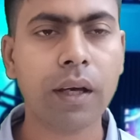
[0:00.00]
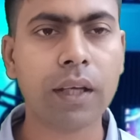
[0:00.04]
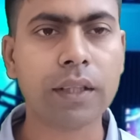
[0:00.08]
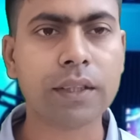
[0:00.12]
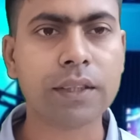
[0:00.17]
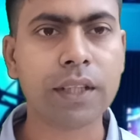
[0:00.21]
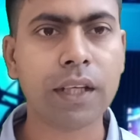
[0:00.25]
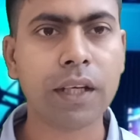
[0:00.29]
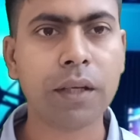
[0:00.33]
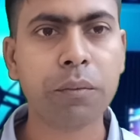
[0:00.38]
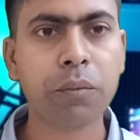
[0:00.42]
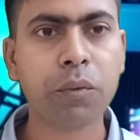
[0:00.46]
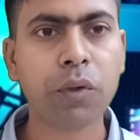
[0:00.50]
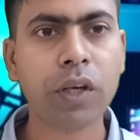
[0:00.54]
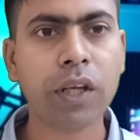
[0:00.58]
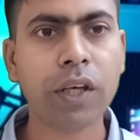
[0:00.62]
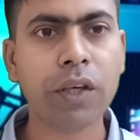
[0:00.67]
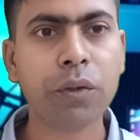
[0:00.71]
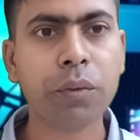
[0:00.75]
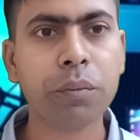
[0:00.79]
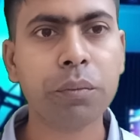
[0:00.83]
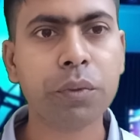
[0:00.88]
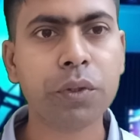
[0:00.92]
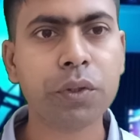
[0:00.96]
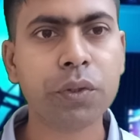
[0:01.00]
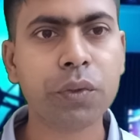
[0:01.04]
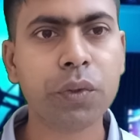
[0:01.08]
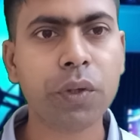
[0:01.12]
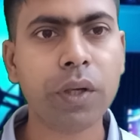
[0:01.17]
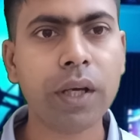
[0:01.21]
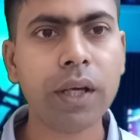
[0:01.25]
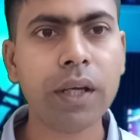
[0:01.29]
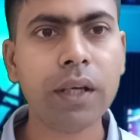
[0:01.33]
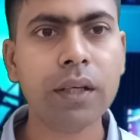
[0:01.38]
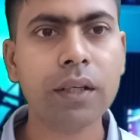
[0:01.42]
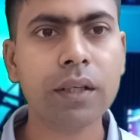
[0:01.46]
আসসালামু আলাইকুম
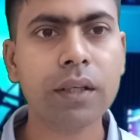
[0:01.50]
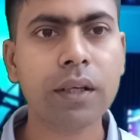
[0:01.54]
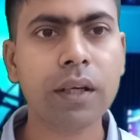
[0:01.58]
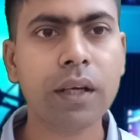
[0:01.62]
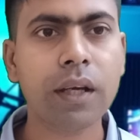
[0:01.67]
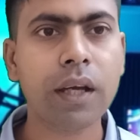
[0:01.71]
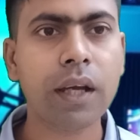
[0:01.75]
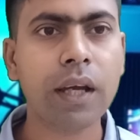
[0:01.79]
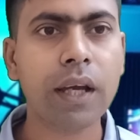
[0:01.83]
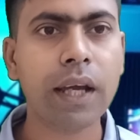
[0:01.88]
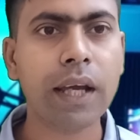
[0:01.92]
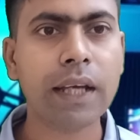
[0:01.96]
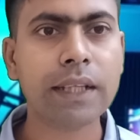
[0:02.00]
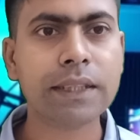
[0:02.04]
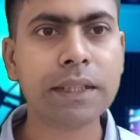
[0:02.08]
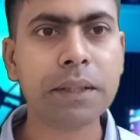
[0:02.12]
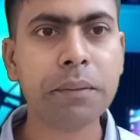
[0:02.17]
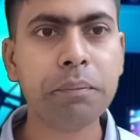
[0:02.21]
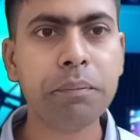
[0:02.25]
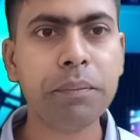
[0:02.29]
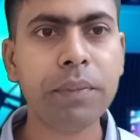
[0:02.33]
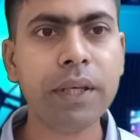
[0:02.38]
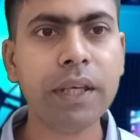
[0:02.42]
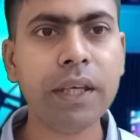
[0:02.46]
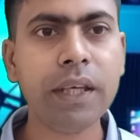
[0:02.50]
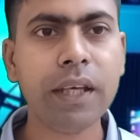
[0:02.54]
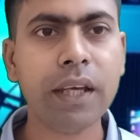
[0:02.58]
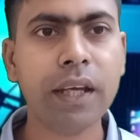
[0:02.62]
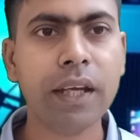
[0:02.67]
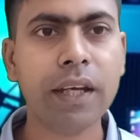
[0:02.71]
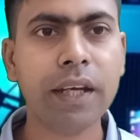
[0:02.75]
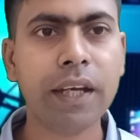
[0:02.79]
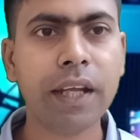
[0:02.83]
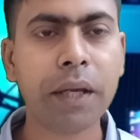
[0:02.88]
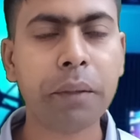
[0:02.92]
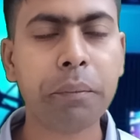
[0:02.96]
বন্ধুরা এস এসএমপি
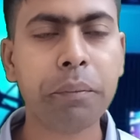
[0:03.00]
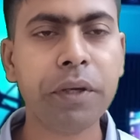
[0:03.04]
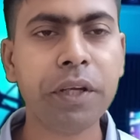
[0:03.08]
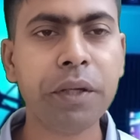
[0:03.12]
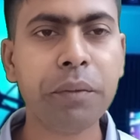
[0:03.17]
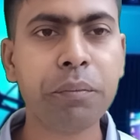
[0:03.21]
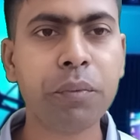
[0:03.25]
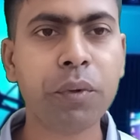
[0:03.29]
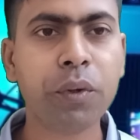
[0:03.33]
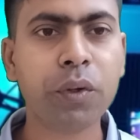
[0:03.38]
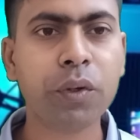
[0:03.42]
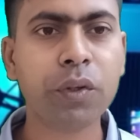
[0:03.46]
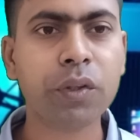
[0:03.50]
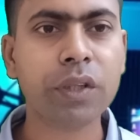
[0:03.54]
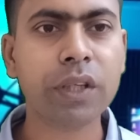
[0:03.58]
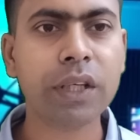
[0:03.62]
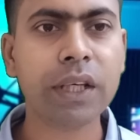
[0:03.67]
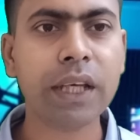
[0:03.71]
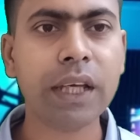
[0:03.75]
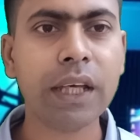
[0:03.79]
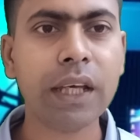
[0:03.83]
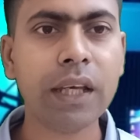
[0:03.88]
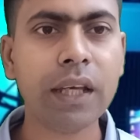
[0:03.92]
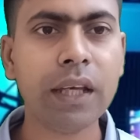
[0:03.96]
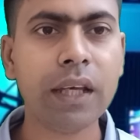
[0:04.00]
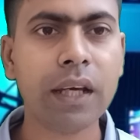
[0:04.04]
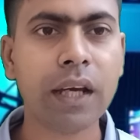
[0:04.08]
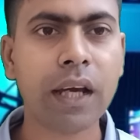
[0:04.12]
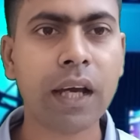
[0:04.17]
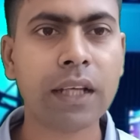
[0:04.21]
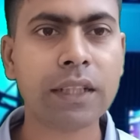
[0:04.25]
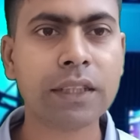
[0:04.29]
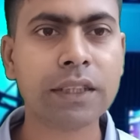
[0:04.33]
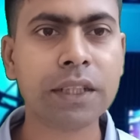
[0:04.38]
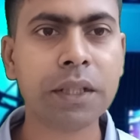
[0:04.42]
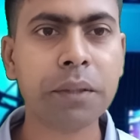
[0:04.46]
টেক বিডির পক্ষ থেকে
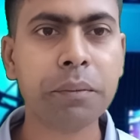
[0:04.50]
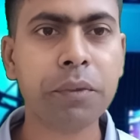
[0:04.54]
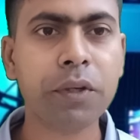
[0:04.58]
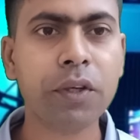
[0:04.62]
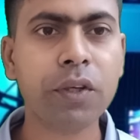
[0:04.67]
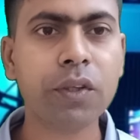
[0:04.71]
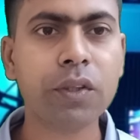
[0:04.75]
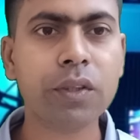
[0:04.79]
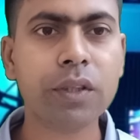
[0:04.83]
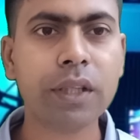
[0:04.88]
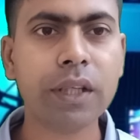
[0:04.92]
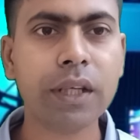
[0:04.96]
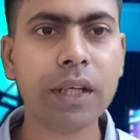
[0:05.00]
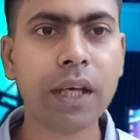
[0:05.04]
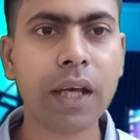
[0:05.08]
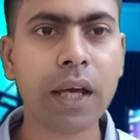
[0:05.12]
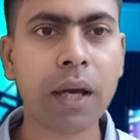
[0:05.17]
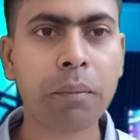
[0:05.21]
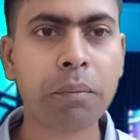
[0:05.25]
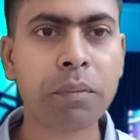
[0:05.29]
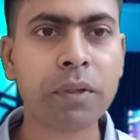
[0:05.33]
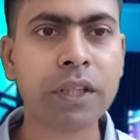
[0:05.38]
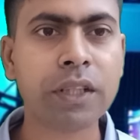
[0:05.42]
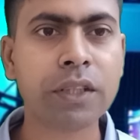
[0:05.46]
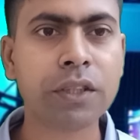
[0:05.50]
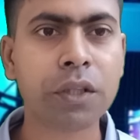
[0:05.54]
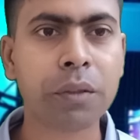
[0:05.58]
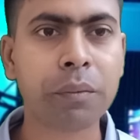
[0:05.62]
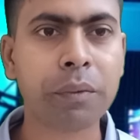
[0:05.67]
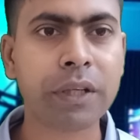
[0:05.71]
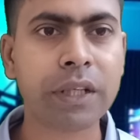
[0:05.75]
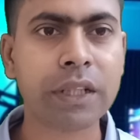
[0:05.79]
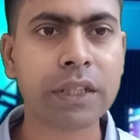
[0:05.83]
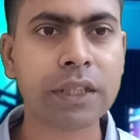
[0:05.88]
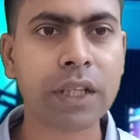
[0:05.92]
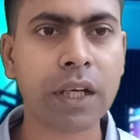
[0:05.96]
আজকের ভিডিওতে আপনাদের
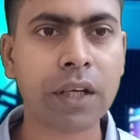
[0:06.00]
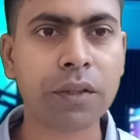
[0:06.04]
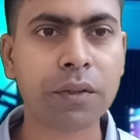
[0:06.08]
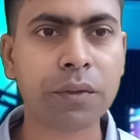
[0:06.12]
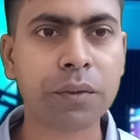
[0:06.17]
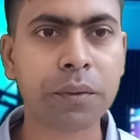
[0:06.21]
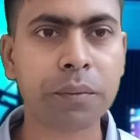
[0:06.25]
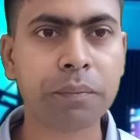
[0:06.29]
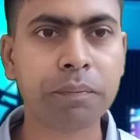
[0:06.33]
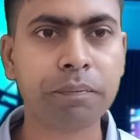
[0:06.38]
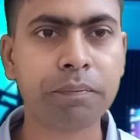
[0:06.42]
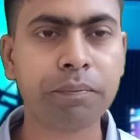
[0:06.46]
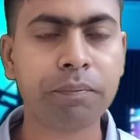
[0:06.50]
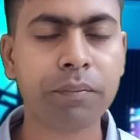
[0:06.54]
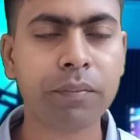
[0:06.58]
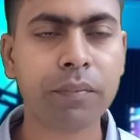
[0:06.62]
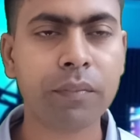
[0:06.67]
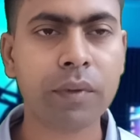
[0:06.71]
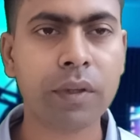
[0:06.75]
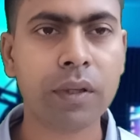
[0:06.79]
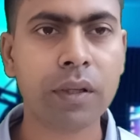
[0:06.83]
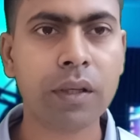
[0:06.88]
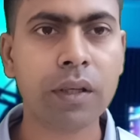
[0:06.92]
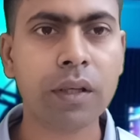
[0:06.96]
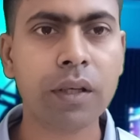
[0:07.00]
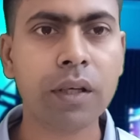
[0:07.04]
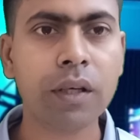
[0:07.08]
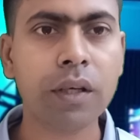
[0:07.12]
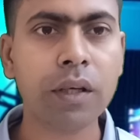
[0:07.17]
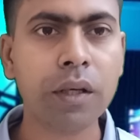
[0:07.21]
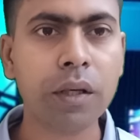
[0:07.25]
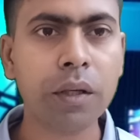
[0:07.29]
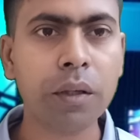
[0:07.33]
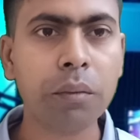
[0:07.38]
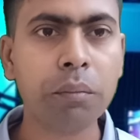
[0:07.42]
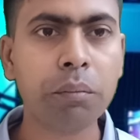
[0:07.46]
সবাইকে স্বাগত
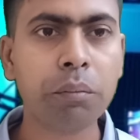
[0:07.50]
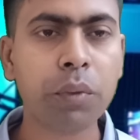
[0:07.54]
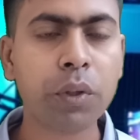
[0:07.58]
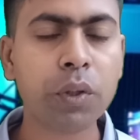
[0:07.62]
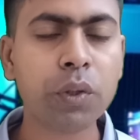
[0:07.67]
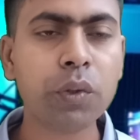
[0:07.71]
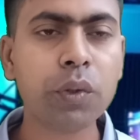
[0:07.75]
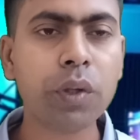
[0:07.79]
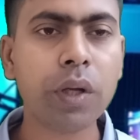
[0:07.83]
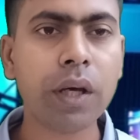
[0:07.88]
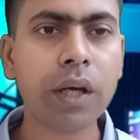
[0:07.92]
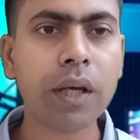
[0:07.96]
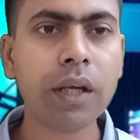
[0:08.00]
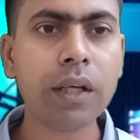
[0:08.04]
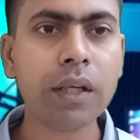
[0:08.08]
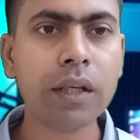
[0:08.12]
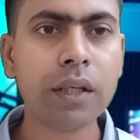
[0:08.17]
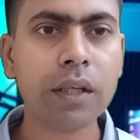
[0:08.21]
বন্ধুরা